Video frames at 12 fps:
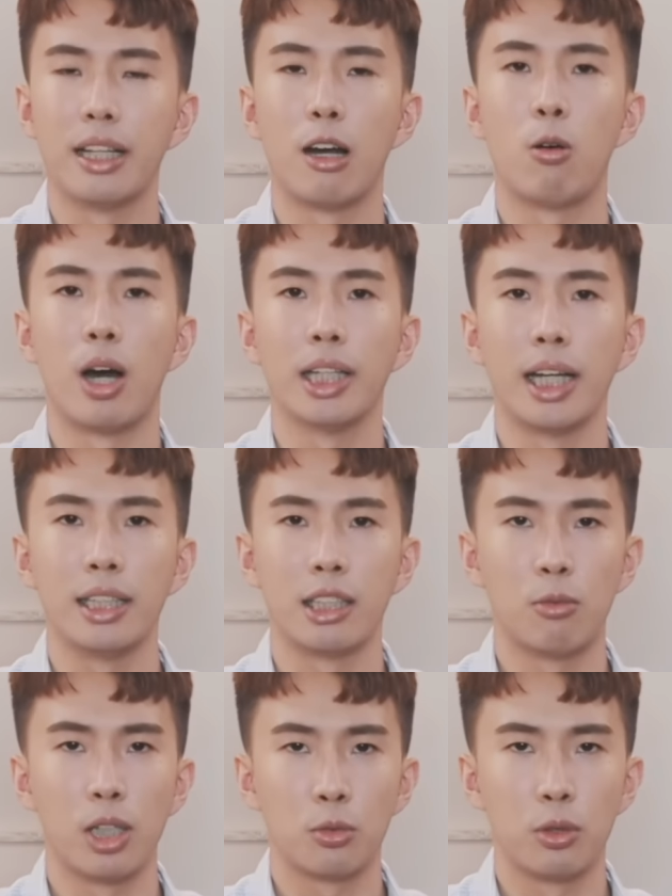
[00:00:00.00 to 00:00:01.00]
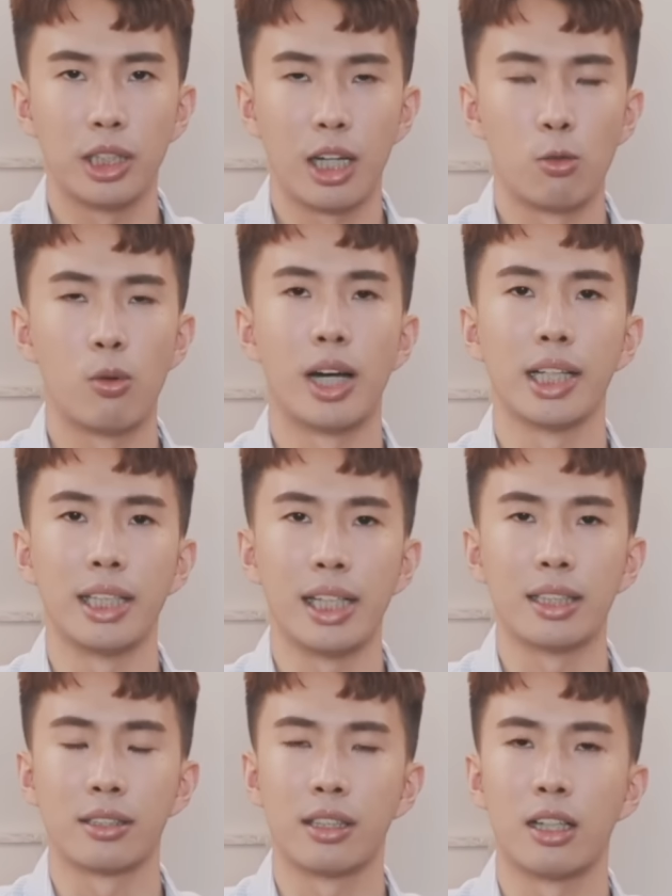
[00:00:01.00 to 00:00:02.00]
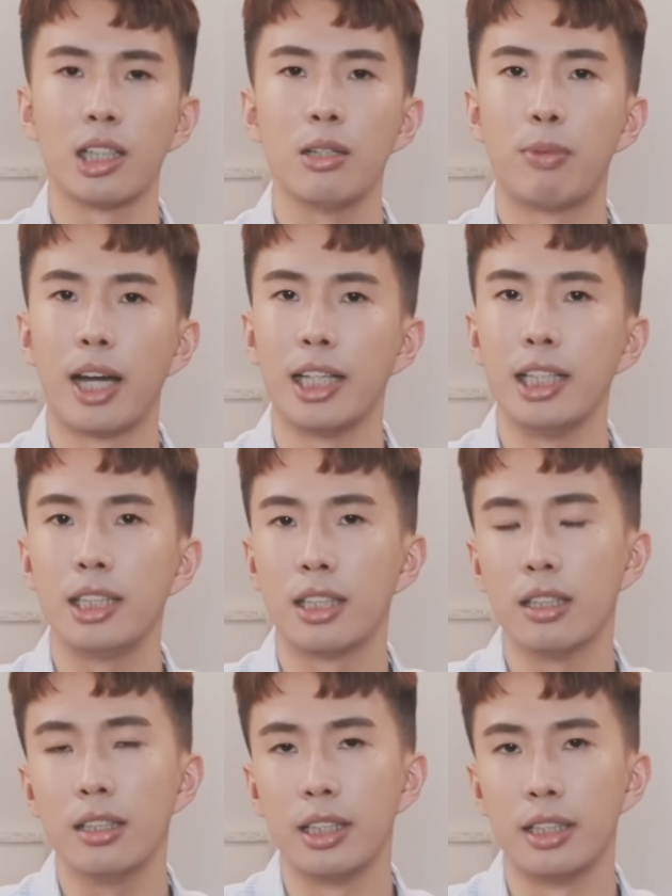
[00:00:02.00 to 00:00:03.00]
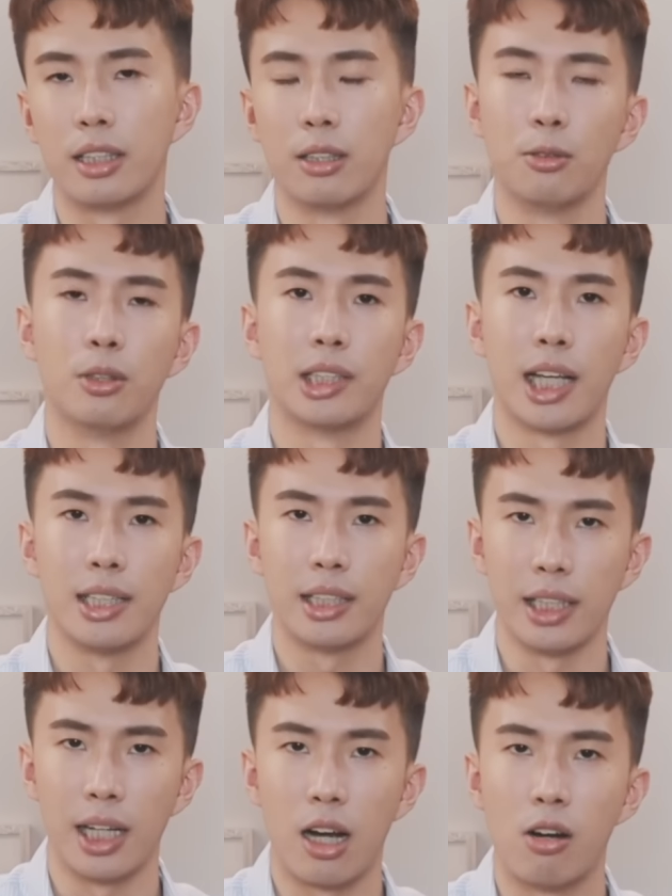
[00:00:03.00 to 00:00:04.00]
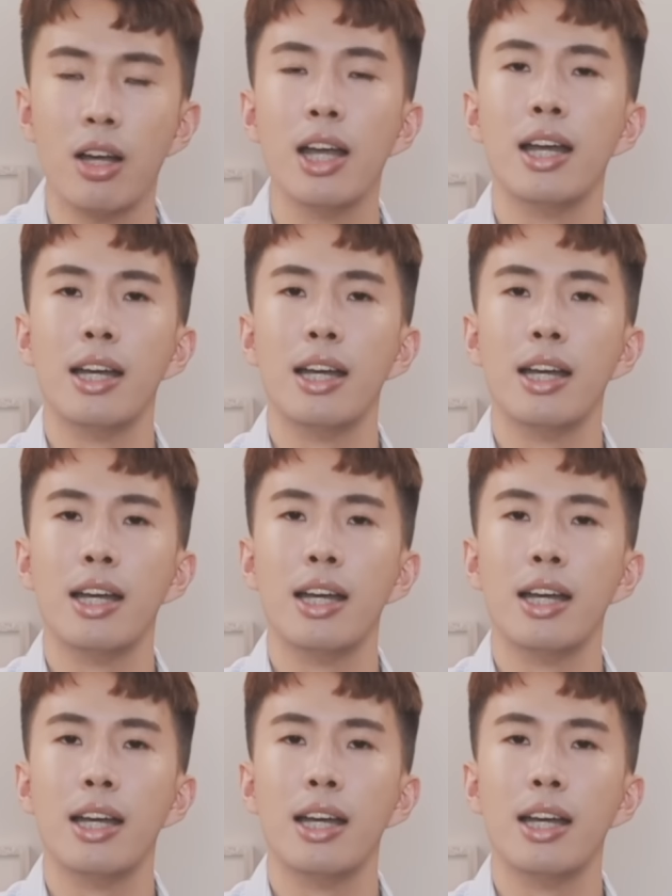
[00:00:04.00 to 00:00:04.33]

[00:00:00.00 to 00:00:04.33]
那华南 SNY 数位账户啊，一样是到112年12月31号。